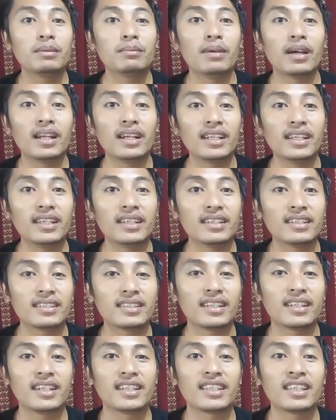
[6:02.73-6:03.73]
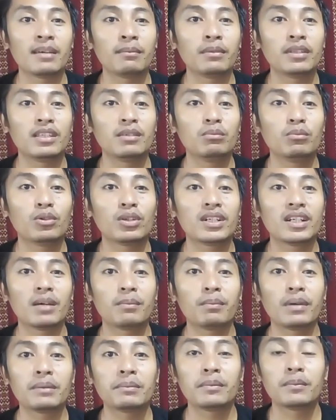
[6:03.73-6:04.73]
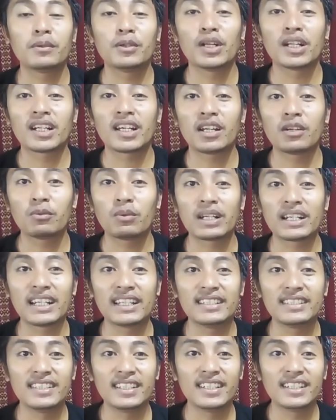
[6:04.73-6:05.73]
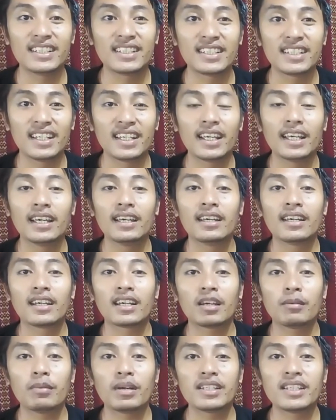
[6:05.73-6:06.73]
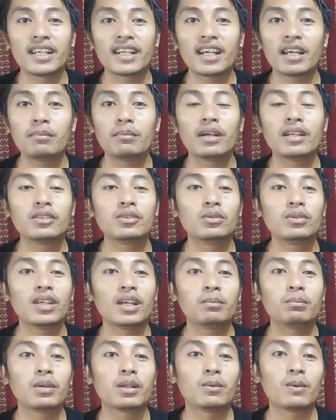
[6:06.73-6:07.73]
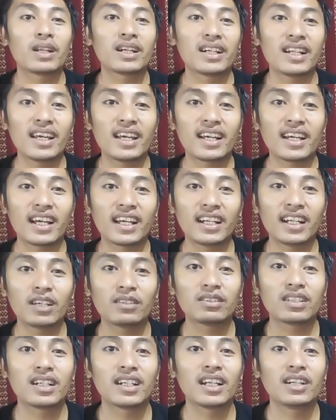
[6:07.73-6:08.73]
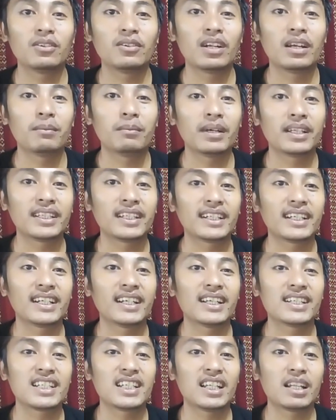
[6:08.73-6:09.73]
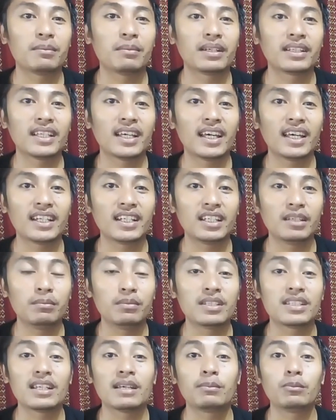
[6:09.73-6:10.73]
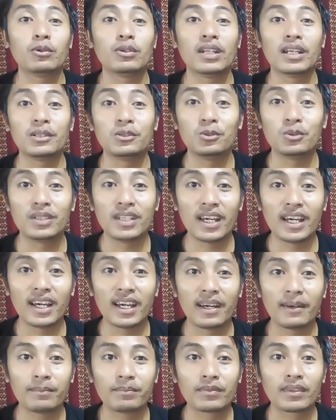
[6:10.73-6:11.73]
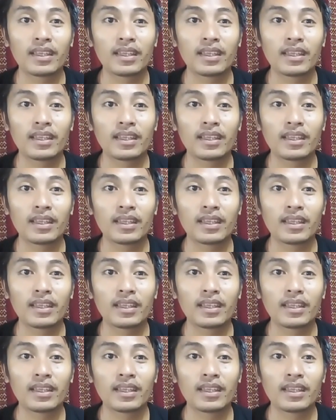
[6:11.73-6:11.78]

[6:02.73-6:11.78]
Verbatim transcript: dibalik, seringnya menjemur dapat memudarkan warna jeans. Kebanyakan baju yang berwarna kalau terlalu lama terkena sinar matahari bisa pudar juga.